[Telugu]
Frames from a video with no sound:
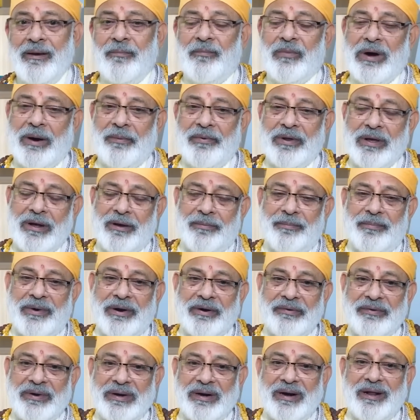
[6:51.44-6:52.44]
మామూలుగా
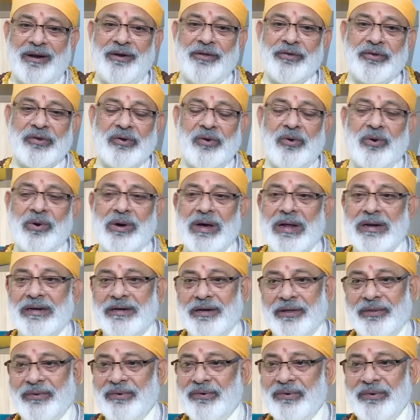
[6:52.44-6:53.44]
మనం ఇళ్లలో శ్లోకాలు
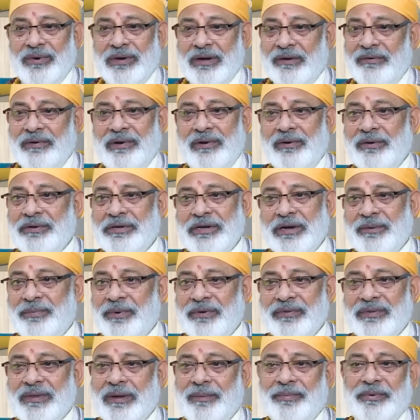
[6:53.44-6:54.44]
చదువుకుంటాం ఇంట్లో
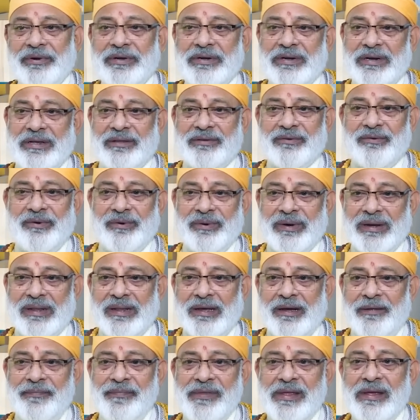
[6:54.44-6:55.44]
జపం తపం చేసుకోం
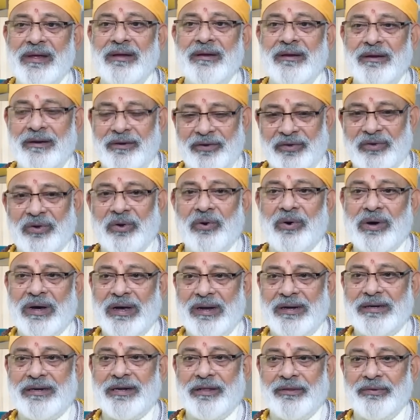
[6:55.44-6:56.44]
కదా
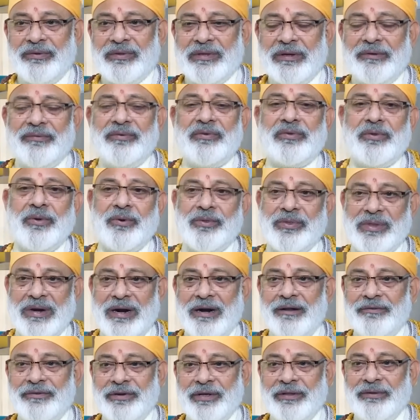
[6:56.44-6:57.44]
శ్లోకాలు చదువుతాం
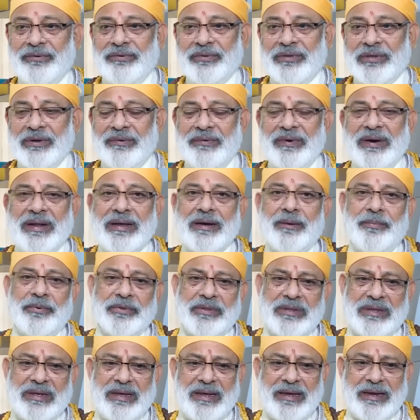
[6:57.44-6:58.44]
స్తోత్రాలు చదువుతాం
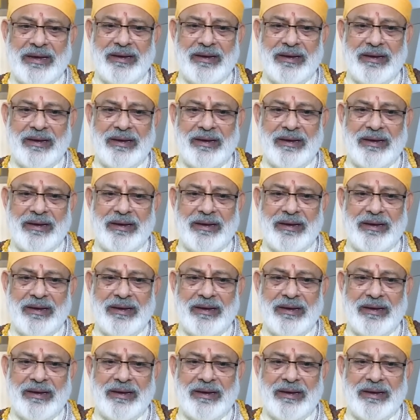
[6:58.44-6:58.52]
లేకపోతే